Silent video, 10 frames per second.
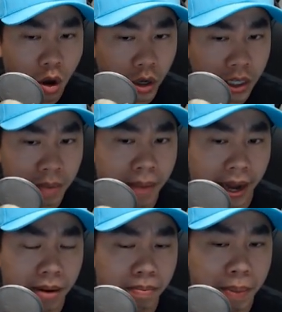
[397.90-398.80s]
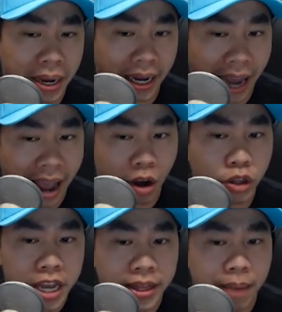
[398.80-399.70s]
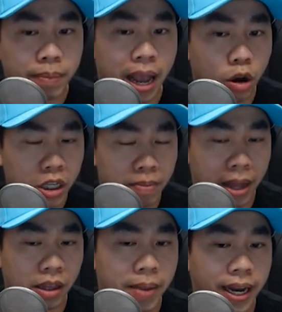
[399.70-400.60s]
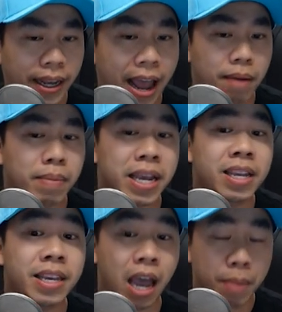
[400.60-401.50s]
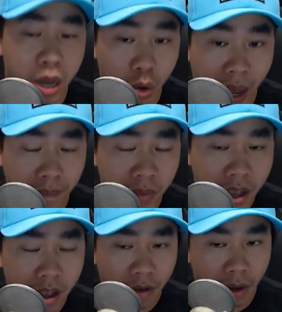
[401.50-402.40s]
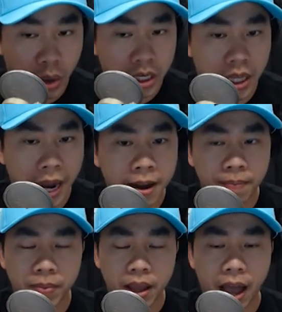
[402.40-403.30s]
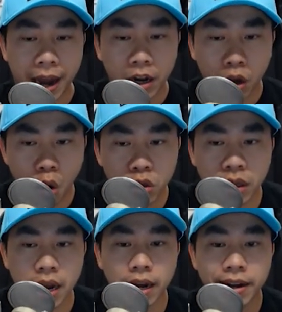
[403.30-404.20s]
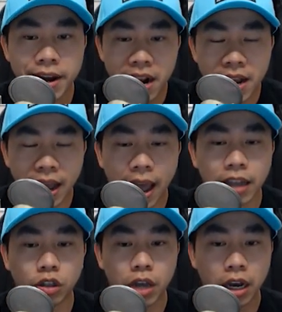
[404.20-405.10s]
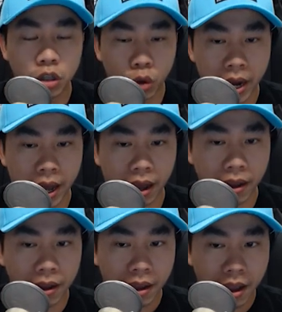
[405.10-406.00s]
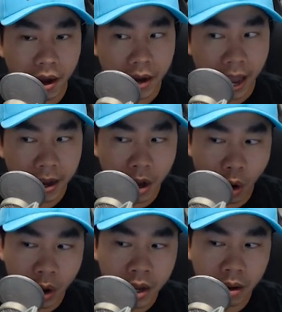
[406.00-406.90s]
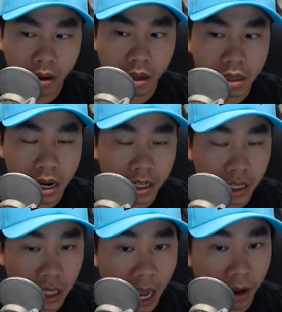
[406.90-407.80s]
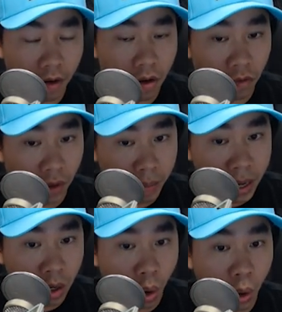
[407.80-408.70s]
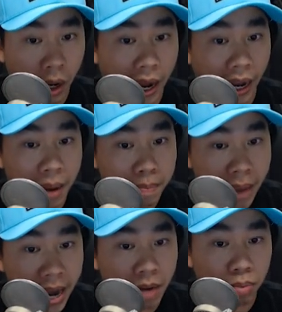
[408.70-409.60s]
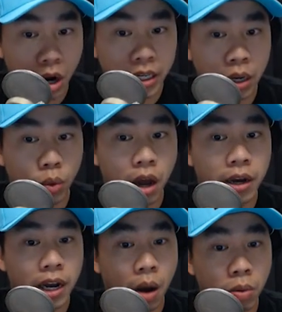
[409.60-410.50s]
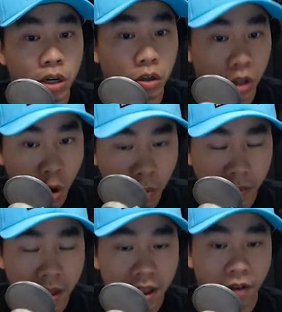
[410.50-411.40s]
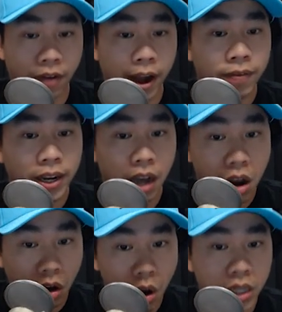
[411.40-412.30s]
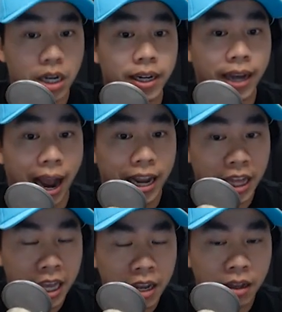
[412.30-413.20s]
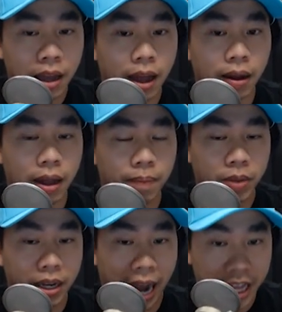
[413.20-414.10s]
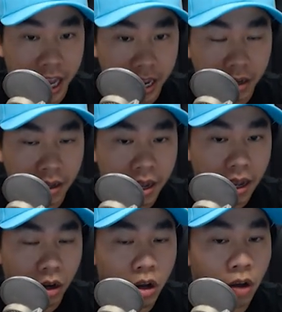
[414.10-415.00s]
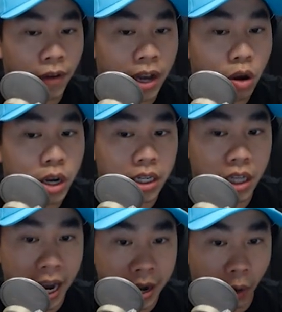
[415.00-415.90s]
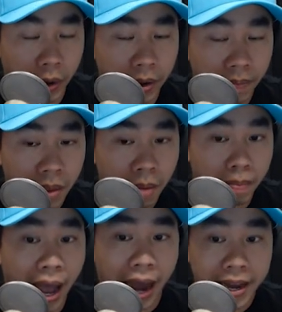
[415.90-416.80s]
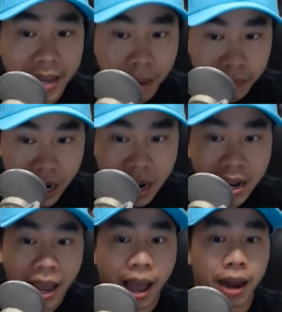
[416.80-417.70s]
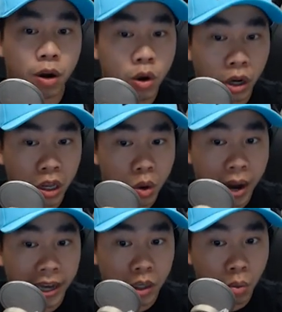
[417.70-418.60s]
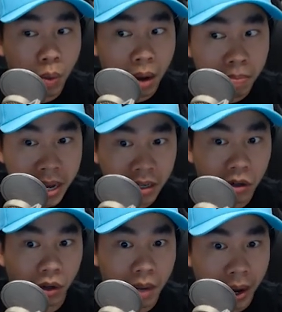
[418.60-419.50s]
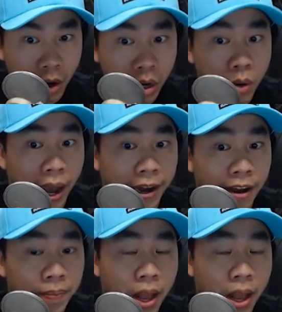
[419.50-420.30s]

có sức mạnh mà mình càng có tiếng tâm càng có sức mạnh thì mình càng bị dễ bị hiểu lầm và quý anh chị thấy đó ảnh cố tình đứng ra trên cái Twitter để nói những sự thật về Bitcoin là cái mining process của nó nó không có được tốt và nó phải cần có cái sự cải thiện à, à, cải thiện nó cần phải cần có cái sự thay đổi mà ảnh dám đứng ra ảnh nói được cái điều này trong lúc ảnh biết được khi mà ảnh nói điều này đó